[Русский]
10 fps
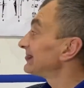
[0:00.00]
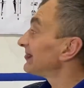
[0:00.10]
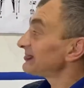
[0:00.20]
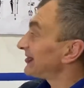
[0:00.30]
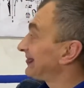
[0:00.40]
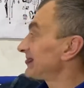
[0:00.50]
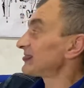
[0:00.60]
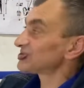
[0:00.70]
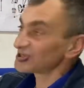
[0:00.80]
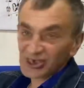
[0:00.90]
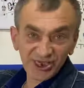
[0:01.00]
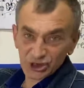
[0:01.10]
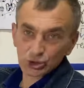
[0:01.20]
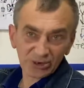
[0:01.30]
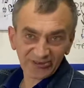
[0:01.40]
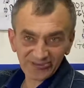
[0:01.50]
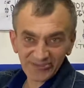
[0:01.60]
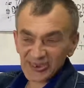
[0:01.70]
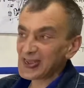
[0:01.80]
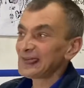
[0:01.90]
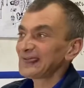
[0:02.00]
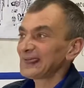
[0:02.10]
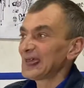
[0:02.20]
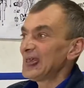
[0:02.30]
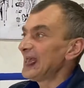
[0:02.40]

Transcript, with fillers: два месяца ваша нога еще раз меняется,